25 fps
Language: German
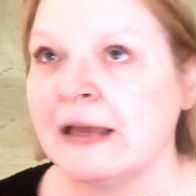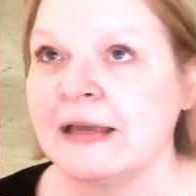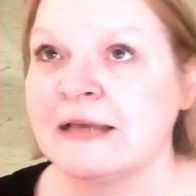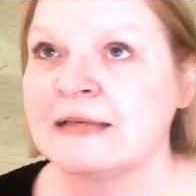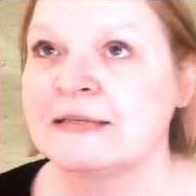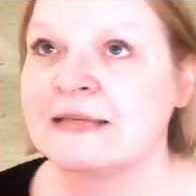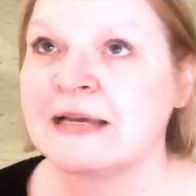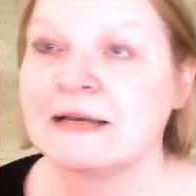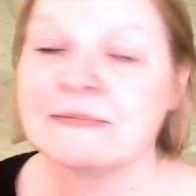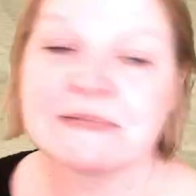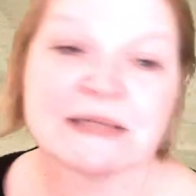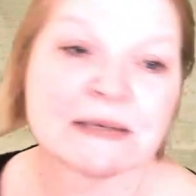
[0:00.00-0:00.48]

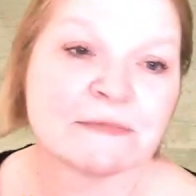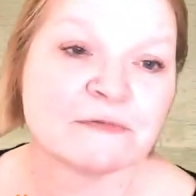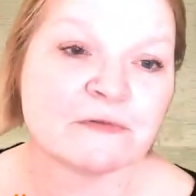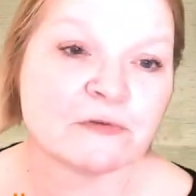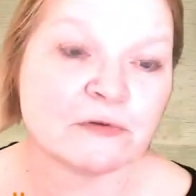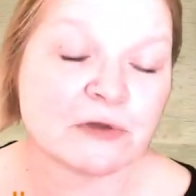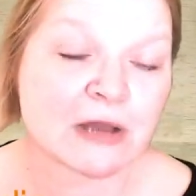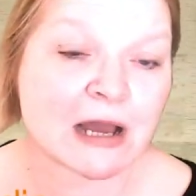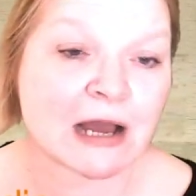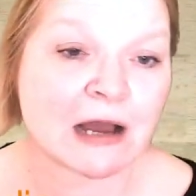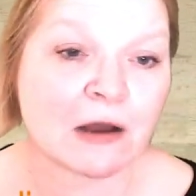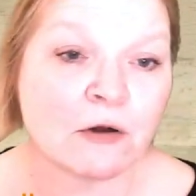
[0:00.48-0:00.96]
Ich selbst habe
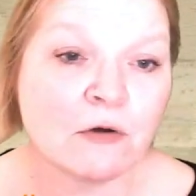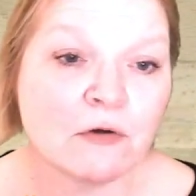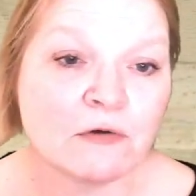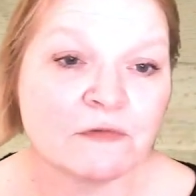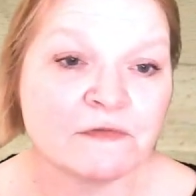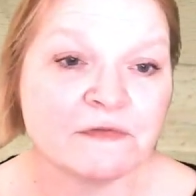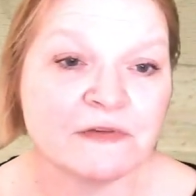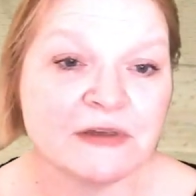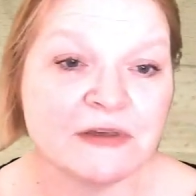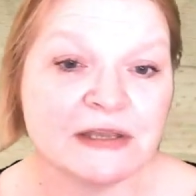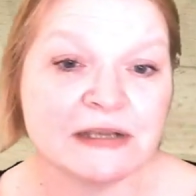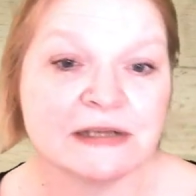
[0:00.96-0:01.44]
früher auch
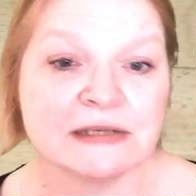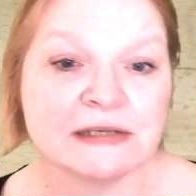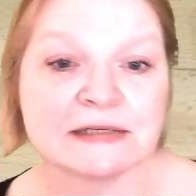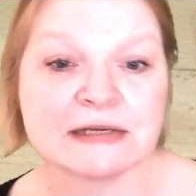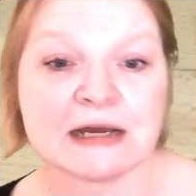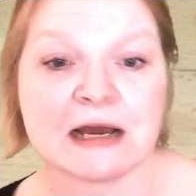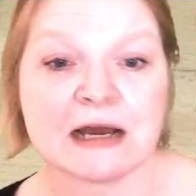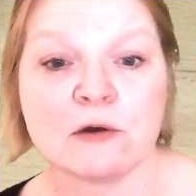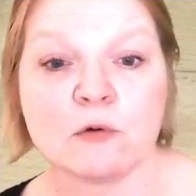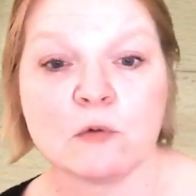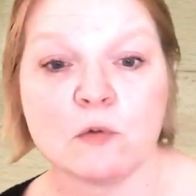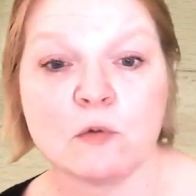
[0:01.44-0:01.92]
viel
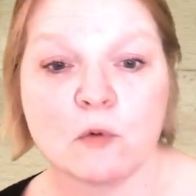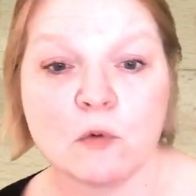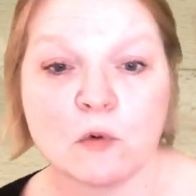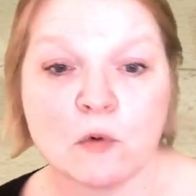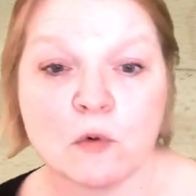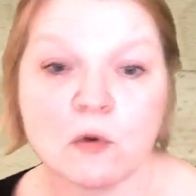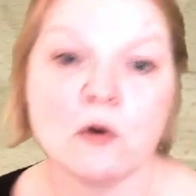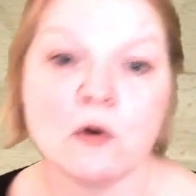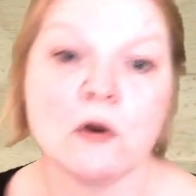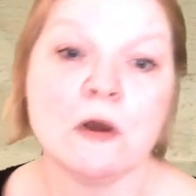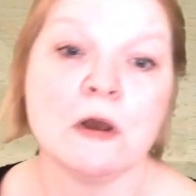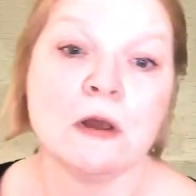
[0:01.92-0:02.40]

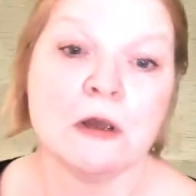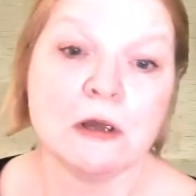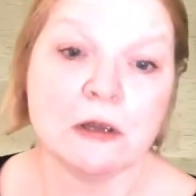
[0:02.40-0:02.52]
Tarot,